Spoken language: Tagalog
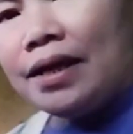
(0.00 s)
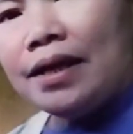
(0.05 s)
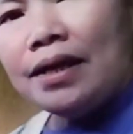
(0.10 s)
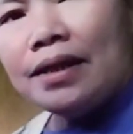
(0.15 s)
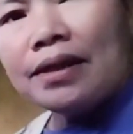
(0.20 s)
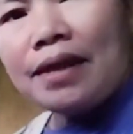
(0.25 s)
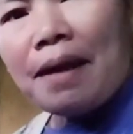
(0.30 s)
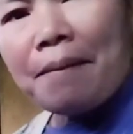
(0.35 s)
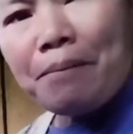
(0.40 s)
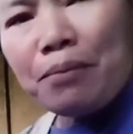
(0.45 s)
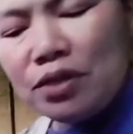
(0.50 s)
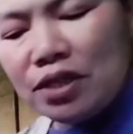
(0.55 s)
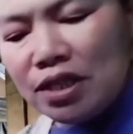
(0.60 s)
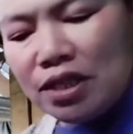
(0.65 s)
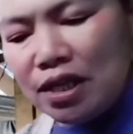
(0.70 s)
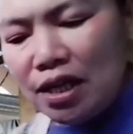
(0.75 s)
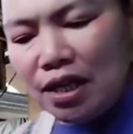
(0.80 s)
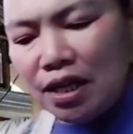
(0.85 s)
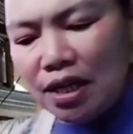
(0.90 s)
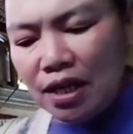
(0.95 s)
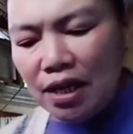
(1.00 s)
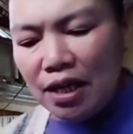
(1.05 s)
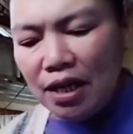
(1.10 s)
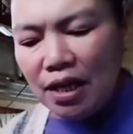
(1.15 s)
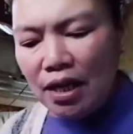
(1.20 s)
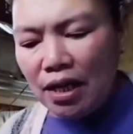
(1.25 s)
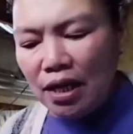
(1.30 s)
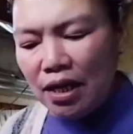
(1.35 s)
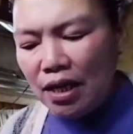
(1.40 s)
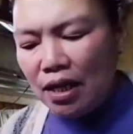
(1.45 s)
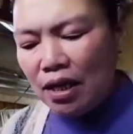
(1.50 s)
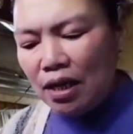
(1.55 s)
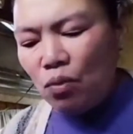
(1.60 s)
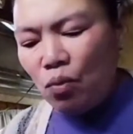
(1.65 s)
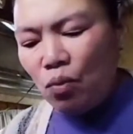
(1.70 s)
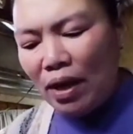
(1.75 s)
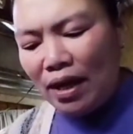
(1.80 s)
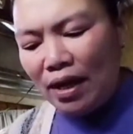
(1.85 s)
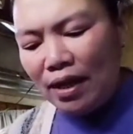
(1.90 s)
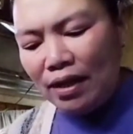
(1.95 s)
Tapos si
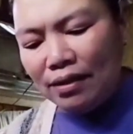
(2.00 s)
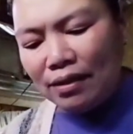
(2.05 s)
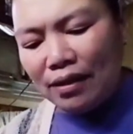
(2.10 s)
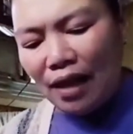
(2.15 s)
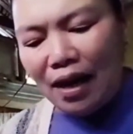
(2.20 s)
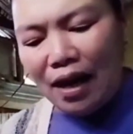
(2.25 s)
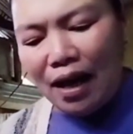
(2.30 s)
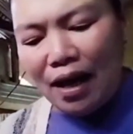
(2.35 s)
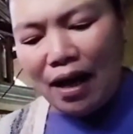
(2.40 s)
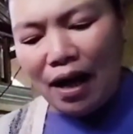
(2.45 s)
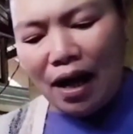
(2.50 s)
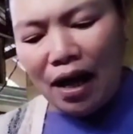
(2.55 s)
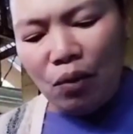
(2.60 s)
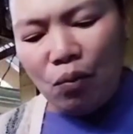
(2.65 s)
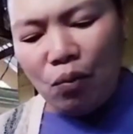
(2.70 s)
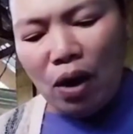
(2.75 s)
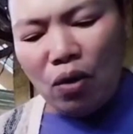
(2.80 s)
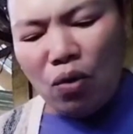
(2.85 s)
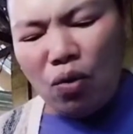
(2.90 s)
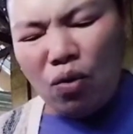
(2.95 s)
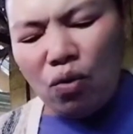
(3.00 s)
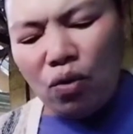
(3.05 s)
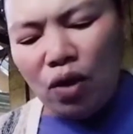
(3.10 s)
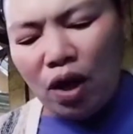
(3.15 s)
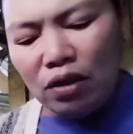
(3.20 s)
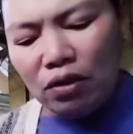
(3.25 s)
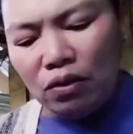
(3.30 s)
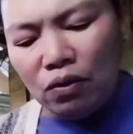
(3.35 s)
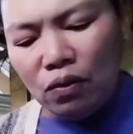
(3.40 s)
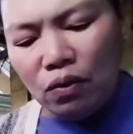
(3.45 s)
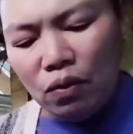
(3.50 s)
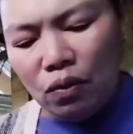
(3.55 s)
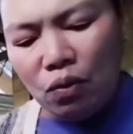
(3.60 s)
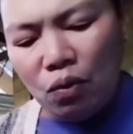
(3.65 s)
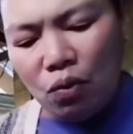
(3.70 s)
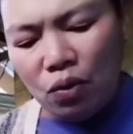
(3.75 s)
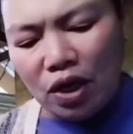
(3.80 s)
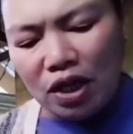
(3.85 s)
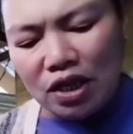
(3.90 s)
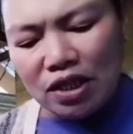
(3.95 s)
Walin talaga, iwan ko kung
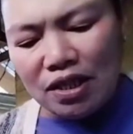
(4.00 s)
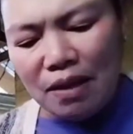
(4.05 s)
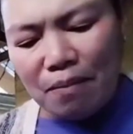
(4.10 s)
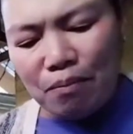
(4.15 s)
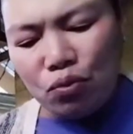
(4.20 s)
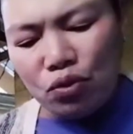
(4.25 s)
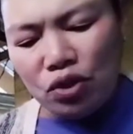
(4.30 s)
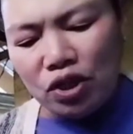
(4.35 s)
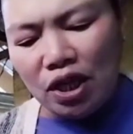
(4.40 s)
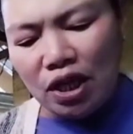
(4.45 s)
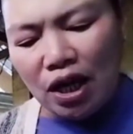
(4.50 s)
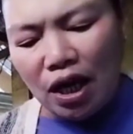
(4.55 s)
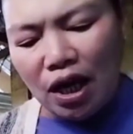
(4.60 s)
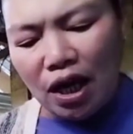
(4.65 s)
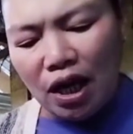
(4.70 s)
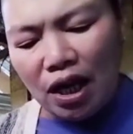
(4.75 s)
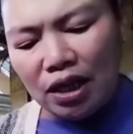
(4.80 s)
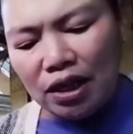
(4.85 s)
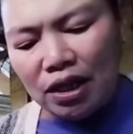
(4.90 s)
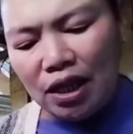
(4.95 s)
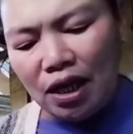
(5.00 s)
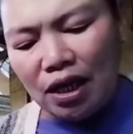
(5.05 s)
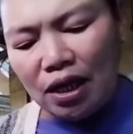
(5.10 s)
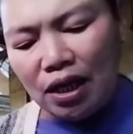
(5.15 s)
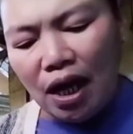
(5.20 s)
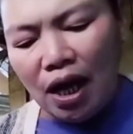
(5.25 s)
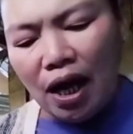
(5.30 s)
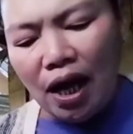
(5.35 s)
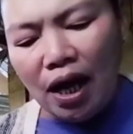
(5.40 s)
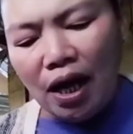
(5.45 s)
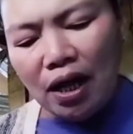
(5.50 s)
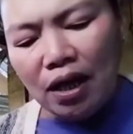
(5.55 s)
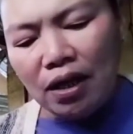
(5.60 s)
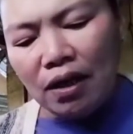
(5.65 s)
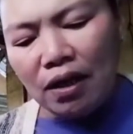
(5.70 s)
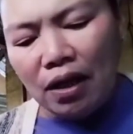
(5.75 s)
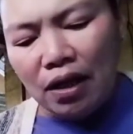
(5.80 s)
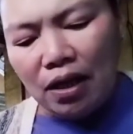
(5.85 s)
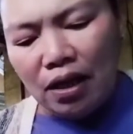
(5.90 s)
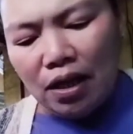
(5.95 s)
anong oras na po siya nakarating ng
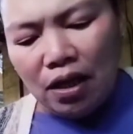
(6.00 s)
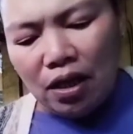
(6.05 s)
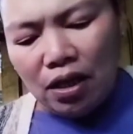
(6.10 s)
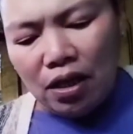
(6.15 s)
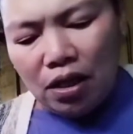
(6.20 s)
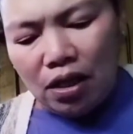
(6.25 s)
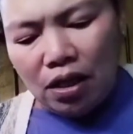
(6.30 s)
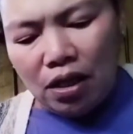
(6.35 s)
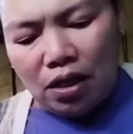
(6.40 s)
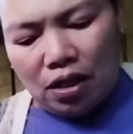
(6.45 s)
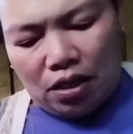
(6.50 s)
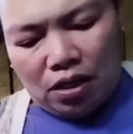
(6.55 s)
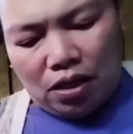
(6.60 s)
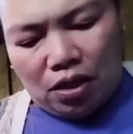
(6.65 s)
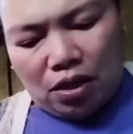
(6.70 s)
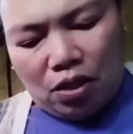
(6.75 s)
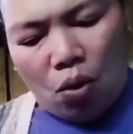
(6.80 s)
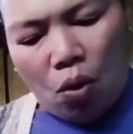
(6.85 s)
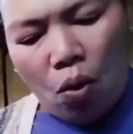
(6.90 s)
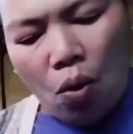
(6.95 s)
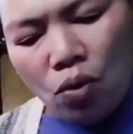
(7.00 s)
Hong